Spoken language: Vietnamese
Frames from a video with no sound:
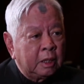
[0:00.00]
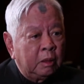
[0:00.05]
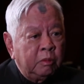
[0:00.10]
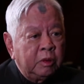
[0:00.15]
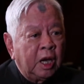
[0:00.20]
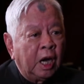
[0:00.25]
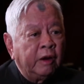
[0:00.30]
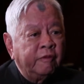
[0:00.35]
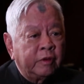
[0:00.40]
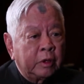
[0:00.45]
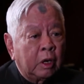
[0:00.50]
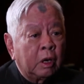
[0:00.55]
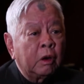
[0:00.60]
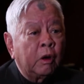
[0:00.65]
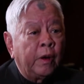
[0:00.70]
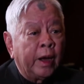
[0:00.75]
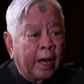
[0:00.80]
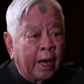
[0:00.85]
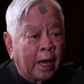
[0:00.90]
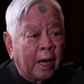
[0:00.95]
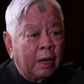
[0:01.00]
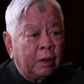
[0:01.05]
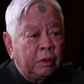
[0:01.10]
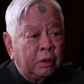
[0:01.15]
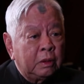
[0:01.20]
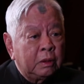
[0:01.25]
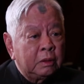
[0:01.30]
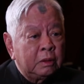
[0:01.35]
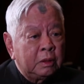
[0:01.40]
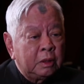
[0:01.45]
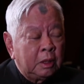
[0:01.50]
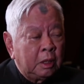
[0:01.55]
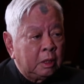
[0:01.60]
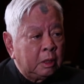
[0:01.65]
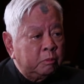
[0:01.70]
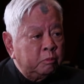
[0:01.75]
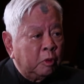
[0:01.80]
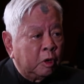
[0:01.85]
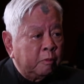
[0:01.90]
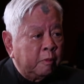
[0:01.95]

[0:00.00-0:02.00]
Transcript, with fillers: cũng cần phải có quảng cáo, yeah.